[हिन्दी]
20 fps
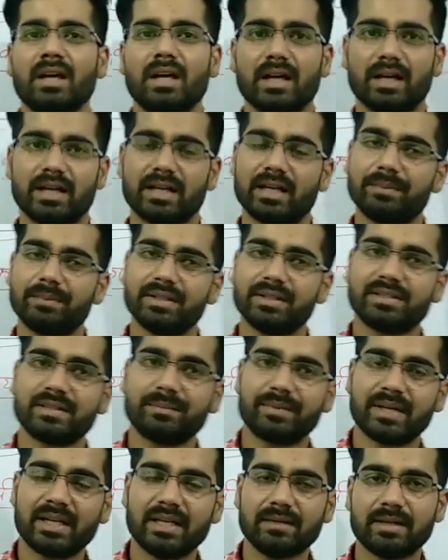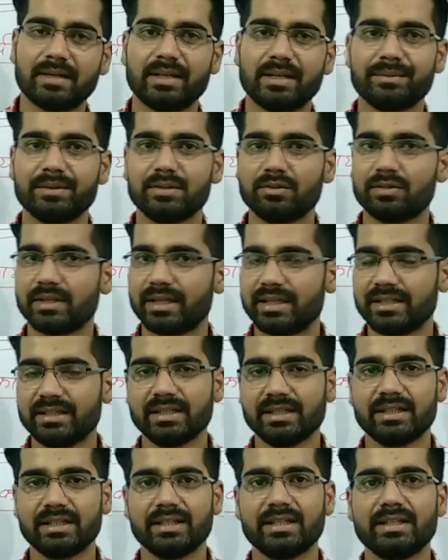अगर आपने इससे पहले वाले वीडियो नहीं
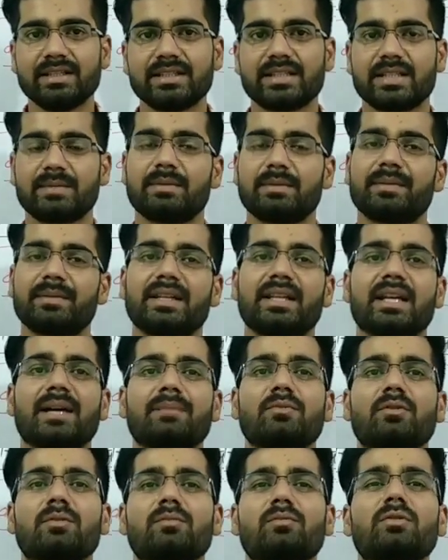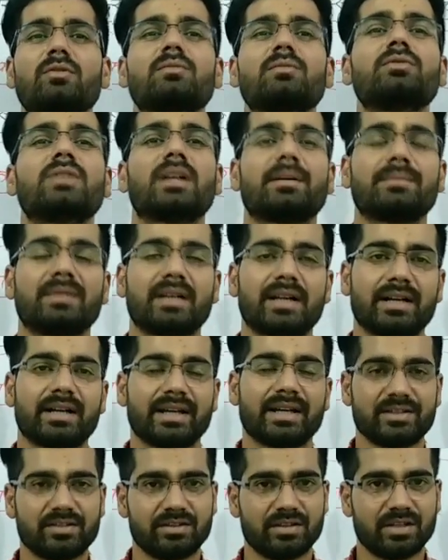देखे हैं जिनमें मैंने आपको मूलभूत
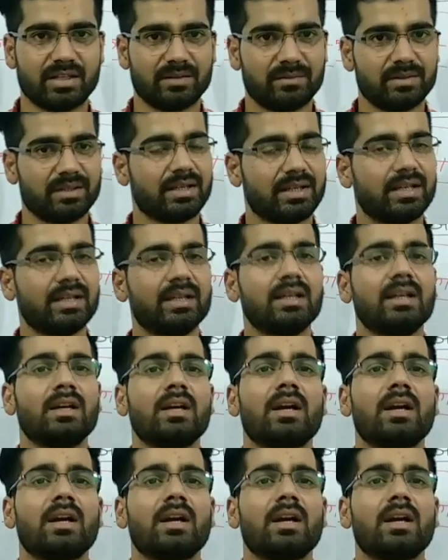अवधारणाएँ जितनी भी हैं